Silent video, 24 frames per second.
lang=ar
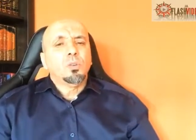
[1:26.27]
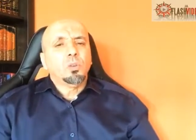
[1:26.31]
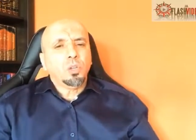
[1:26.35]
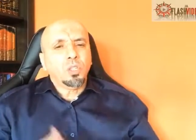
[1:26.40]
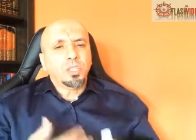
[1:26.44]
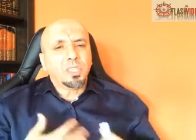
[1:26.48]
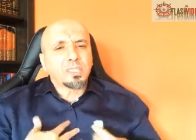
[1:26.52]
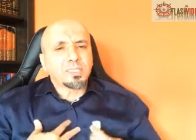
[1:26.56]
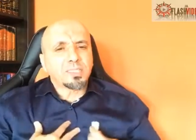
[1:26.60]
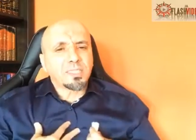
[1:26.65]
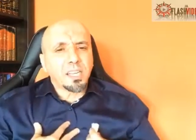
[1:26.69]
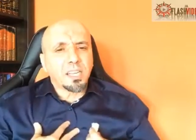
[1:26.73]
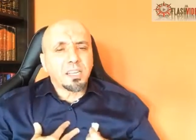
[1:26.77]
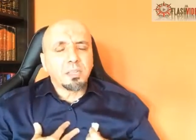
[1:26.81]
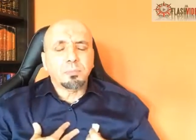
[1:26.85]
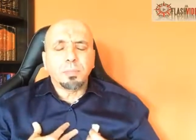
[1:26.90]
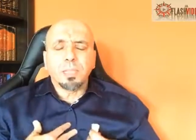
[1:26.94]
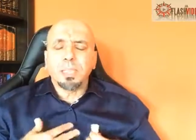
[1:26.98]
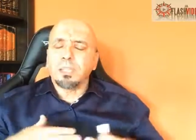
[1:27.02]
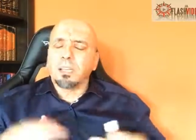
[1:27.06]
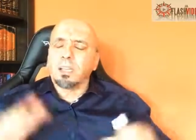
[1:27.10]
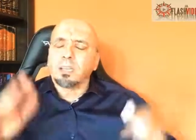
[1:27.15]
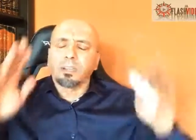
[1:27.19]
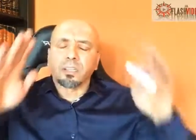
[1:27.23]
وحنا
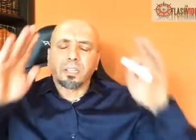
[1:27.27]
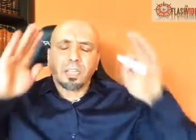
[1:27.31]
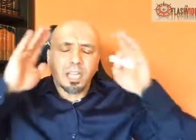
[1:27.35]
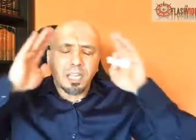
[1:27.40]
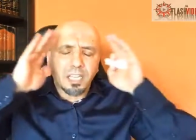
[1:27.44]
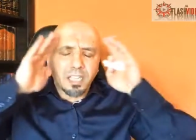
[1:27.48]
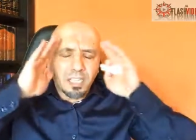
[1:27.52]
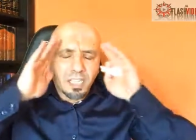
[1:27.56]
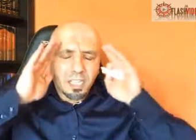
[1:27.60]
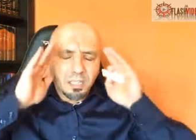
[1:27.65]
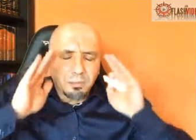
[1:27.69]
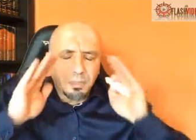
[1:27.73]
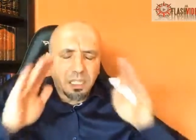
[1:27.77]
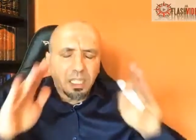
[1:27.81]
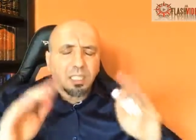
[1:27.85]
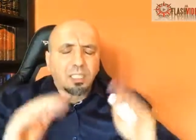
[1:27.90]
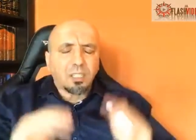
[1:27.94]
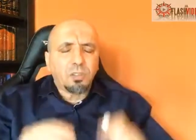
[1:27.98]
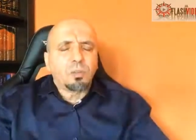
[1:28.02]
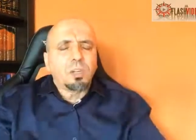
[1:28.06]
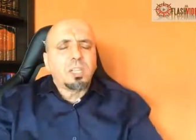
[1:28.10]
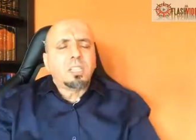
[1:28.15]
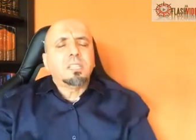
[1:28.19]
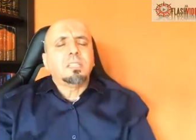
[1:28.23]
صايمين الله يرحم
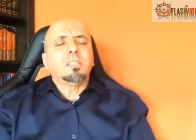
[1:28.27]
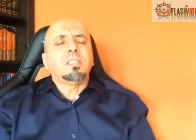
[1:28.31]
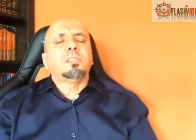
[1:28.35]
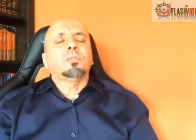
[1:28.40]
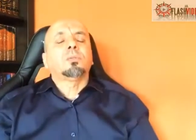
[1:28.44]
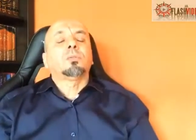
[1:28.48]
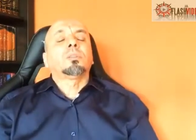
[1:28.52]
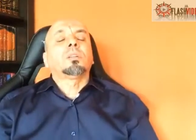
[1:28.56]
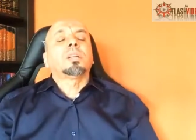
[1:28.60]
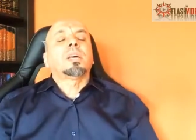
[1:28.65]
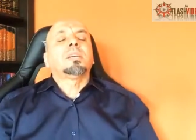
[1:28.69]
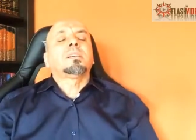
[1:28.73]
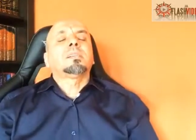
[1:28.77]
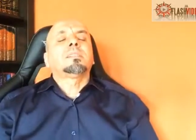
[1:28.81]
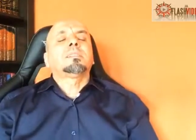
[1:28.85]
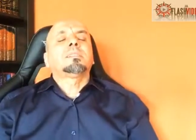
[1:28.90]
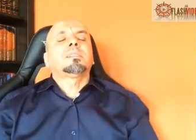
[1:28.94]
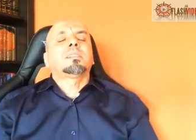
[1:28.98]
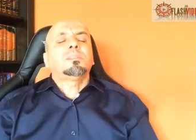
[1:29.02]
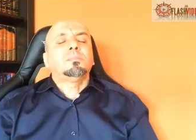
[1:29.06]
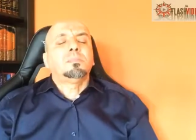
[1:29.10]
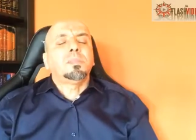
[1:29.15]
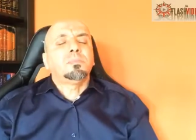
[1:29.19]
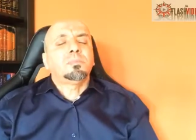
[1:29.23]
لك الوالدين والله
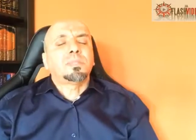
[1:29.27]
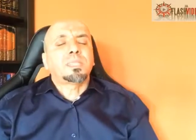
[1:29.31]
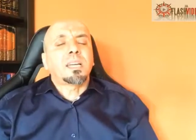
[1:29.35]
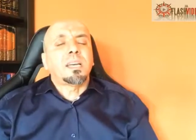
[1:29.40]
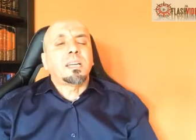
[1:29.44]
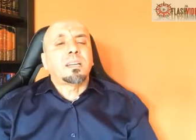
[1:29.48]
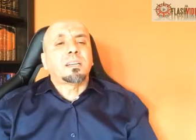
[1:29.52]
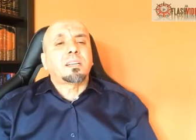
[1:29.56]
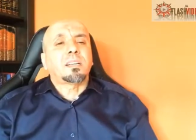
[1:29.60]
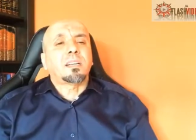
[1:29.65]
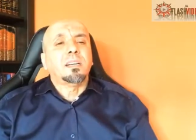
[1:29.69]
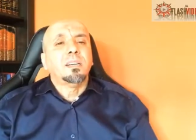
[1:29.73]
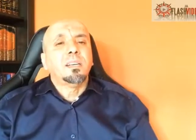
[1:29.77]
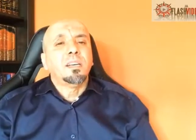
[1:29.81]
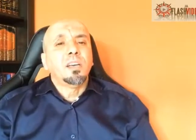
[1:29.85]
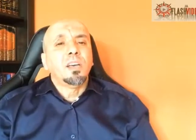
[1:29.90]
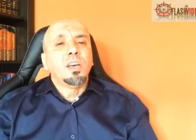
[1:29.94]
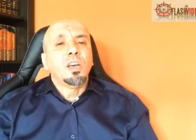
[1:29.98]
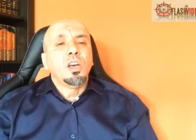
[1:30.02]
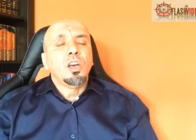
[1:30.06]
يكثر من مثالك